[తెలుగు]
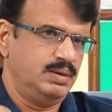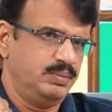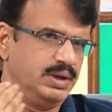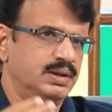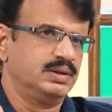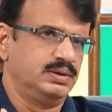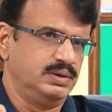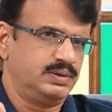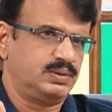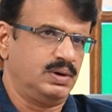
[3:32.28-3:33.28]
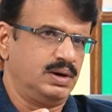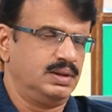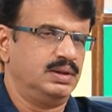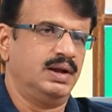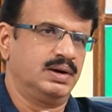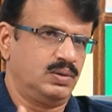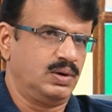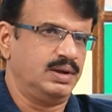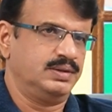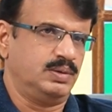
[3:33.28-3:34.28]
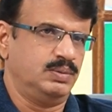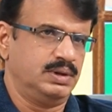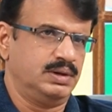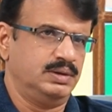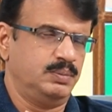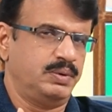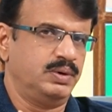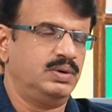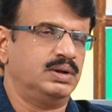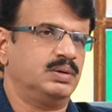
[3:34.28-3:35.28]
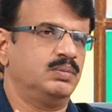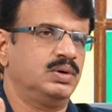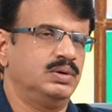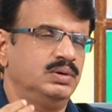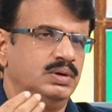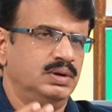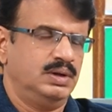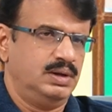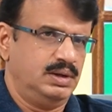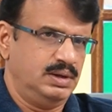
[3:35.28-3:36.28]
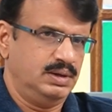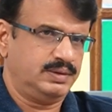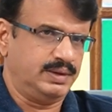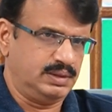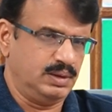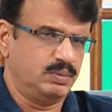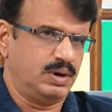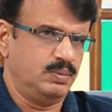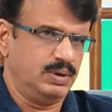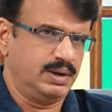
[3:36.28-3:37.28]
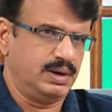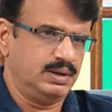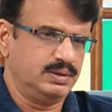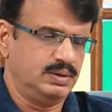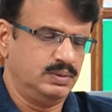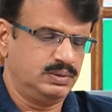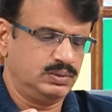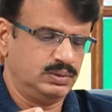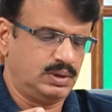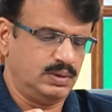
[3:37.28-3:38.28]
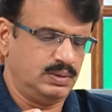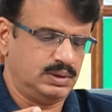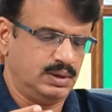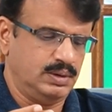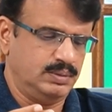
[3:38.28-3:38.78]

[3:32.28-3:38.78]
మీరెందుకు చేస్తున్నారు దానికి కూడా ఆయన సమాధానం చెప్పాడు గతంలో సత్యం రామలింగరాజు కావచ్చు తర్వాత